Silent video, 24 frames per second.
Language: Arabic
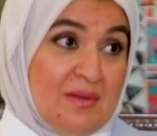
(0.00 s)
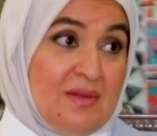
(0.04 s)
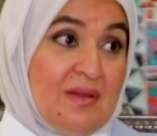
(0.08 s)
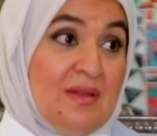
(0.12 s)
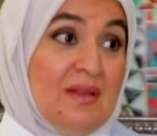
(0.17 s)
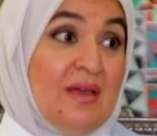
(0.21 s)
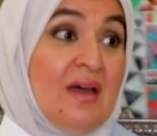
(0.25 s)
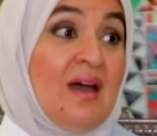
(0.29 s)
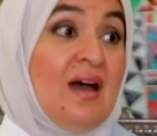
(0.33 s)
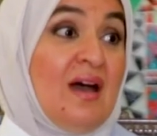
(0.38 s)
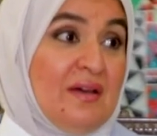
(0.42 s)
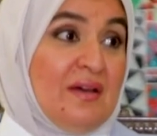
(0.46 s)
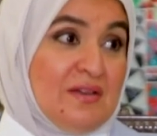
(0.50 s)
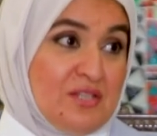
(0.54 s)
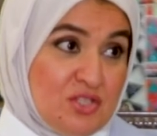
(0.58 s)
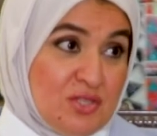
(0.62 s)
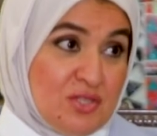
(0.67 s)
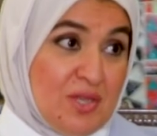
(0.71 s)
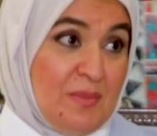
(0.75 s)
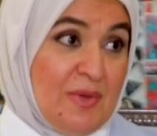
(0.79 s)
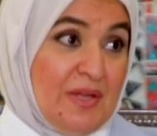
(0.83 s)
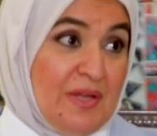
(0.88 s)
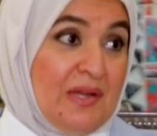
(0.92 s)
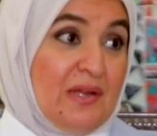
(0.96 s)
خارج
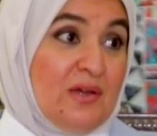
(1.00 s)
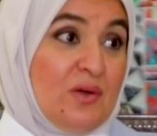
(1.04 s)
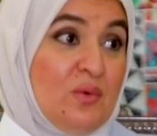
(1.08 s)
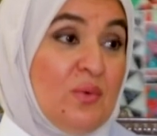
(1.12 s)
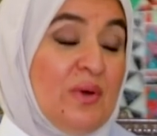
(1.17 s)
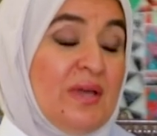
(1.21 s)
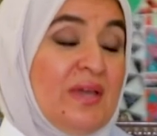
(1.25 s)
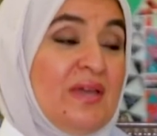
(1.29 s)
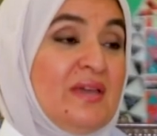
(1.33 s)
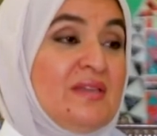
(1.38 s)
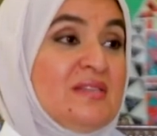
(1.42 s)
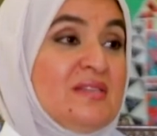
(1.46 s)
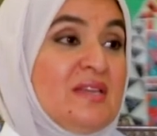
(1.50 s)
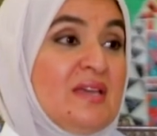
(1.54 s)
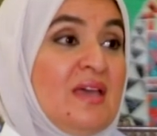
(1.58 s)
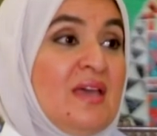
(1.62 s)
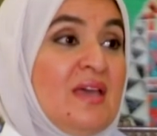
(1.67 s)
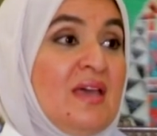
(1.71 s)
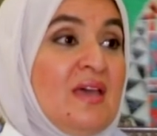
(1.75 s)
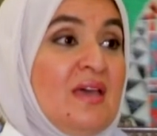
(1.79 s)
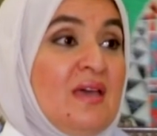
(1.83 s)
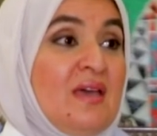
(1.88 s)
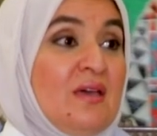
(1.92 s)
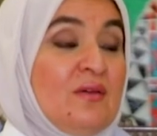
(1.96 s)
طبعا الكويت
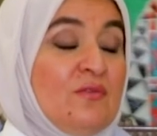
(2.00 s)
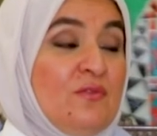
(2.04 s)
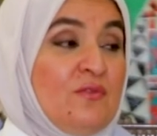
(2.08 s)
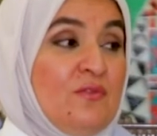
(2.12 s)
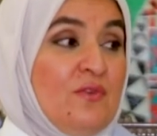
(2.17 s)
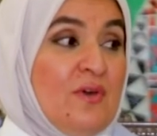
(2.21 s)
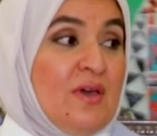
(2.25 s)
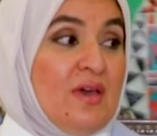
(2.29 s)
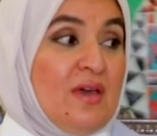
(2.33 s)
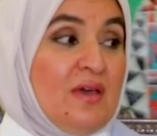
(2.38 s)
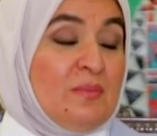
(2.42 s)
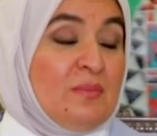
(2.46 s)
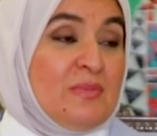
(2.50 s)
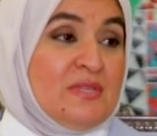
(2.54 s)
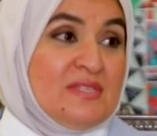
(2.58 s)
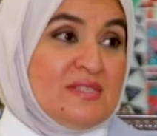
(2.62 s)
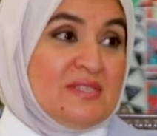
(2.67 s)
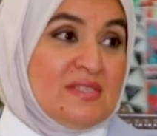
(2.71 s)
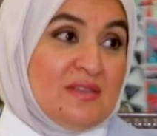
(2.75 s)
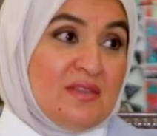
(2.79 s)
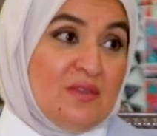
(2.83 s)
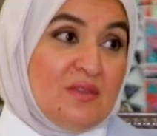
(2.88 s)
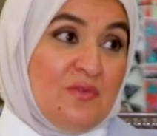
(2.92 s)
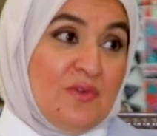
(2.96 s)

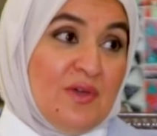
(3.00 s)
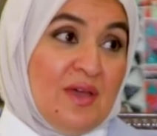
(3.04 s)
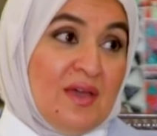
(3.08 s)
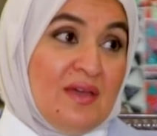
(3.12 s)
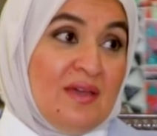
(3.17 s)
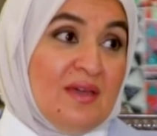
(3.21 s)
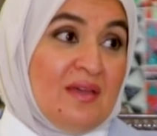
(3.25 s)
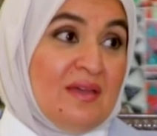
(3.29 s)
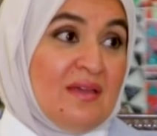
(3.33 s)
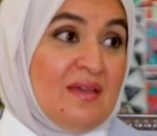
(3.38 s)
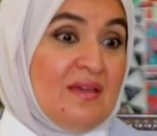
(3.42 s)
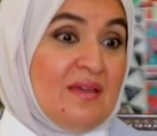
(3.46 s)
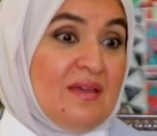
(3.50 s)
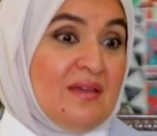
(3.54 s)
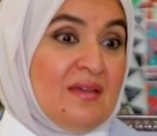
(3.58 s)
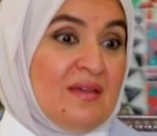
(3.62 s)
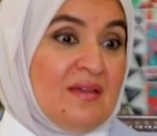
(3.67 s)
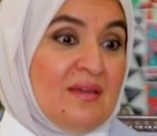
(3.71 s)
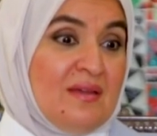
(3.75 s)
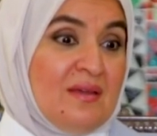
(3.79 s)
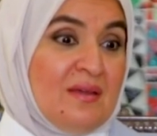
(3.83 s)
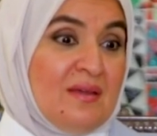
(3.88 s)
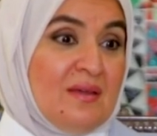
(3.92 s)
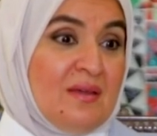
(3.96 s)
فبالصدفة
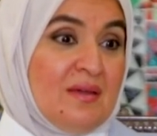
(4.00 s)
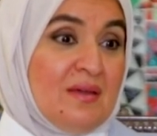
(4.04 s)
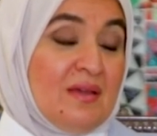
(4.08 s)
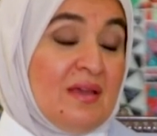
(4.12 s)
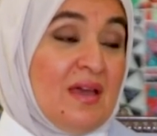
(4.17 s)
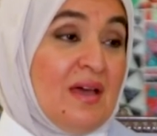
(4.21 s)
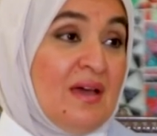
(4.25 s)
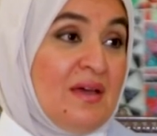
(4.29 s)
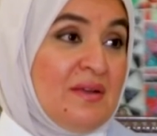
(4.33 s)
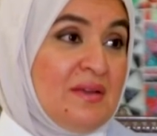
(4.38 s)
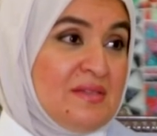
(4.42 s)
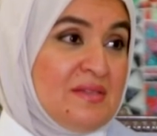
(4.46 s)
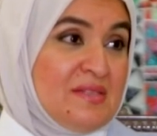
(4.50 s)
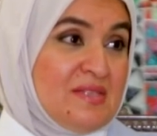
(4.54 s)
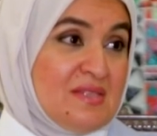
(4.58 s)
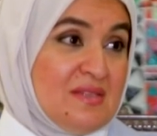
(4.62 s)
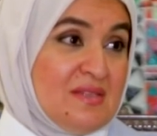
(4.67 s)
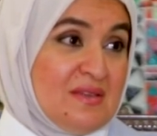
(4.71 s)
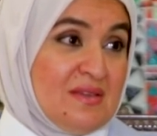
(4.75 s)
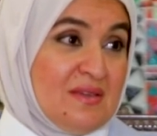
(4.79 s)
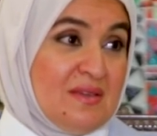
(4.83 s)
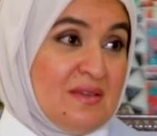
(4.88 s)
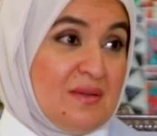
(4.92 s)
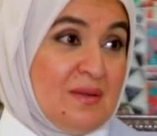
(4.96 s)
آه، كانت
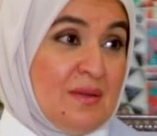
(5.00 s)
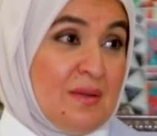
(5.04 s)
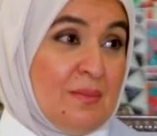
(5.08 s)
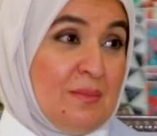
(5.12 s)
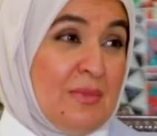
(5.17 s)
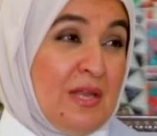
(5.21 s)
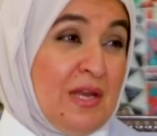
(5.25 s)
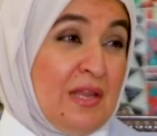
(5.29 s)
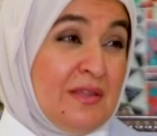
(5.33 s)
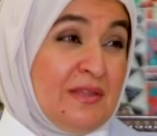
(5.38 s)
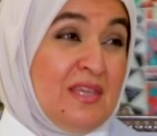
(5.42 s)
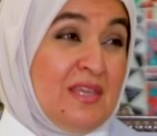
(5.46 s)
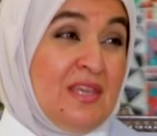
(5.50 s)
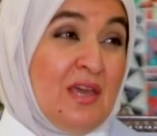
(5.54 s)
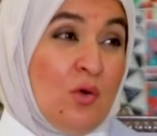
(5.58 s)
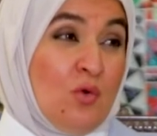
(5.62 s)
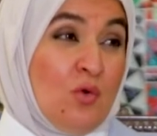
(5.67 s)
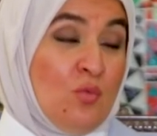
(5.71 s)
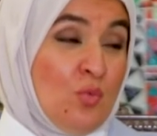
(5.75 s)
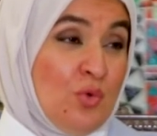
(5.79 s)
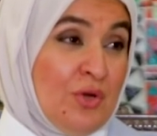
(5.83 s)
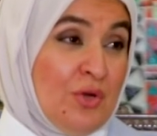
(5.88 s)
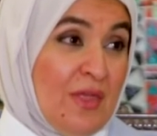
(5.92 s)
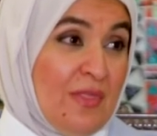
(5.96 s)
بلدية
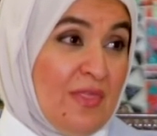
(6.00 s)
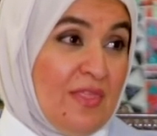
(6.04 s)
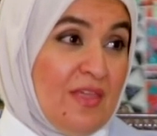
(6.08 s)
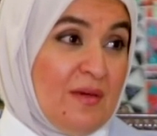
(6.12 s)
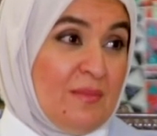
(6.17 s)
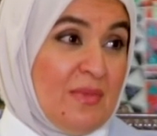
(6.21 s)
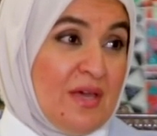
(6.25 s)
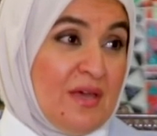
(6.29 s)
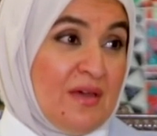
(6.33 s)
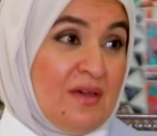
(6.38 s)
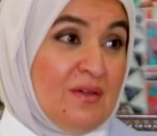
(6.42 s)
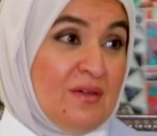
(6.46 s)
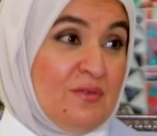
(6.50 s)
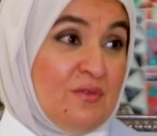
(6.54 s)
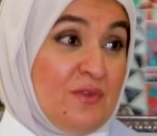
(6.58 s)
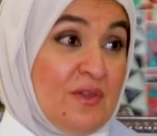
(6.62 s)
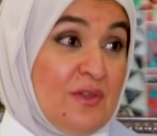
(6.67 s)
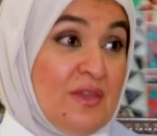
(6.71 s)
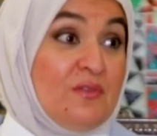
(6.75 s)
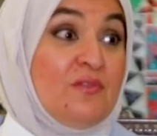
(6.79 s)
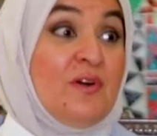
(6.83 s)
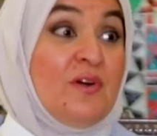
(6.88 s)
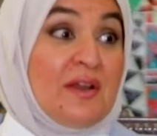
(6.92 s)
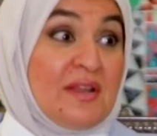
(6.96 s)
أو منظمة
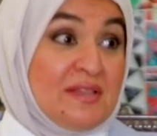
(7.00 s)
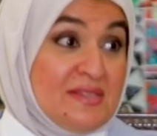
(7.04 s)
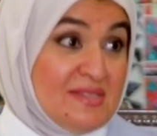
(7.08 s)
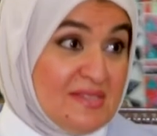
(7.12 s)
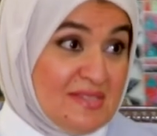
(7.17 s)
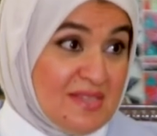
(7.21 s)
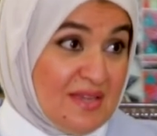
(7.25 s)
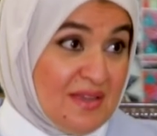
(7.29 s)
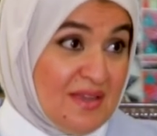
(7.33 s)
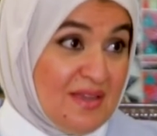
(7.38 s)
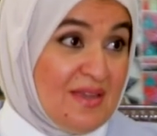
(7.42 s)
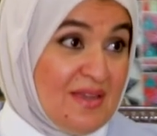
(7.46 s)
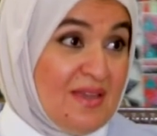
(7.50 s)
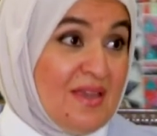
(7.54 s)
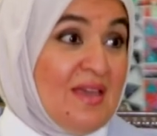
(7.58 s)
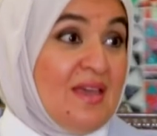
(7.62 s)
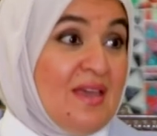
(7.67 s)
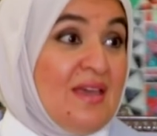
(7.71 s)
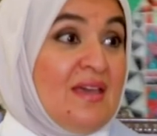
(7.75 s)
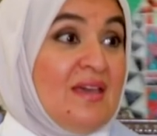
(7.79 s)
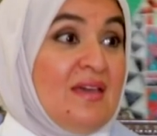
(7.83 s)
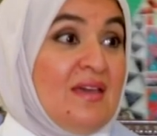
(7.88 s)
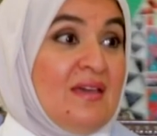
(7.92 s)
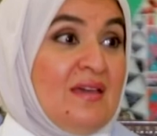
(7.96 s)
في فرنسا
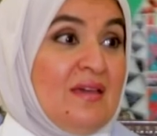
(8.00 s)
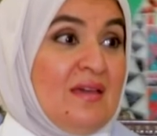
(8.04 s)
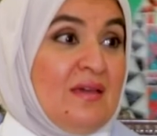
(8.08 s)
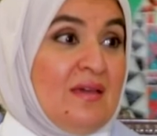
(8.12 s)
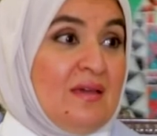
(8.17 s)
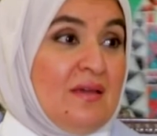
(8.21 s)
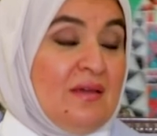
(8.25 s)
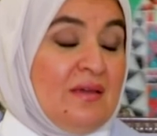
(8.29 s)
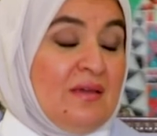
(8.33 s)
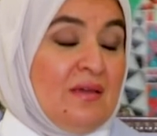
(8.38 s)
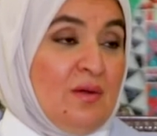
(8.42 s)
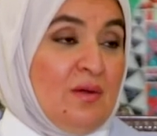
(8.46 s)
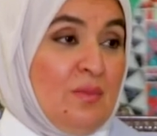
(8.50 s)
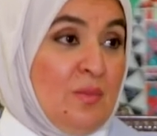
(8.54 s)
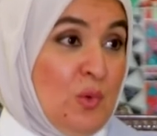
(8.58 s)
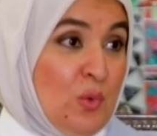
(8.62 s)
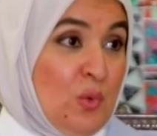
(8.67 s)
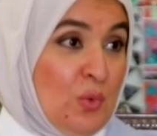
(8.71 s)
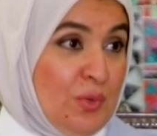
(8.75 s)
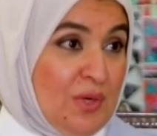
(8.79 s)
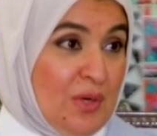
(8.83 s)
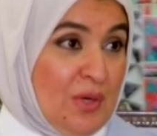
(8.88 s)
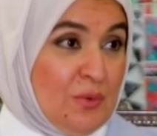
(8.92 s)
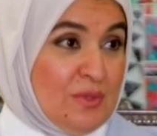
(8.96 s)
آه،
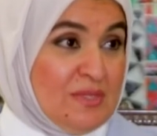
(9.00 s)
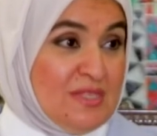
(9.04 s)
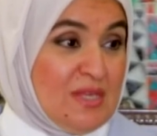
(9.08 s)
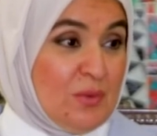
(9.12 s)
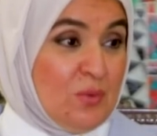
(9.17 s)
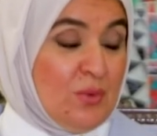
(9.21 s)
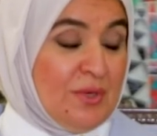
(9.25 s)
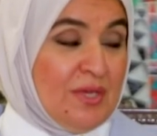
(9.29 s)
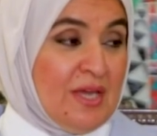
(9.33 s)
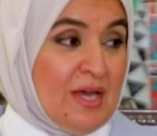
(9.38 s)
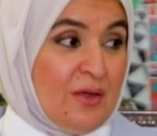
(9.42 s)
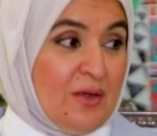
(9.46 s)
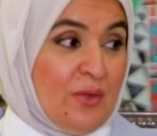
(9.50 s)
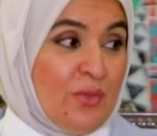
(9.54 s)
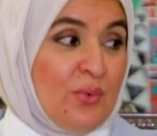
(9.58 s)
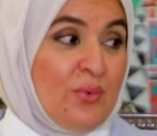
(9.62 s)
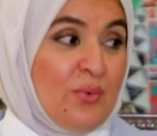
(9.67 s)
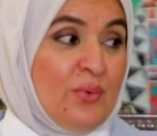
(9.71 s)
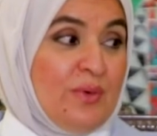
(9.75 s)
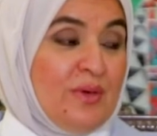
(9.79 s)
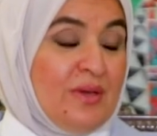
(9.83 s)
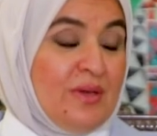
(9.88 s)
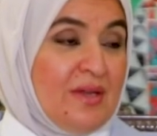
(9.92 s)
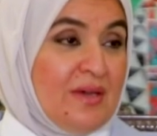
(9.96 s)
يعملون أو يسو
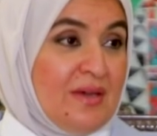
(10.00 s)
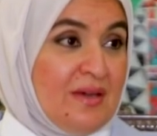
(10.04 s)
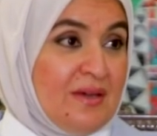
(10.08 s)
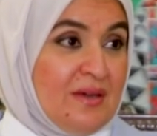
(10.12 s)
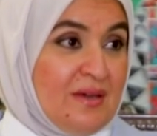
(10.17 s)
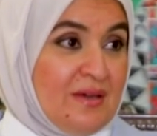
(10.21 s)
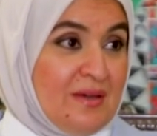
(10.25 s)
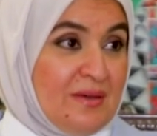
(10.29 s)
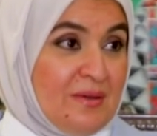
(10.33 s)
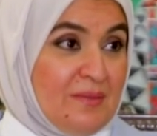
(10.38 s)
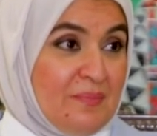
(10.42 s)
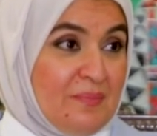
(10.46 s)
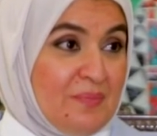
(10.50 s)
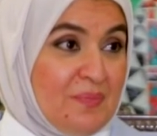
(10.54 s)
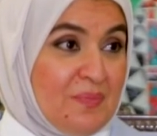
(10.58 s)
ياخذون آه،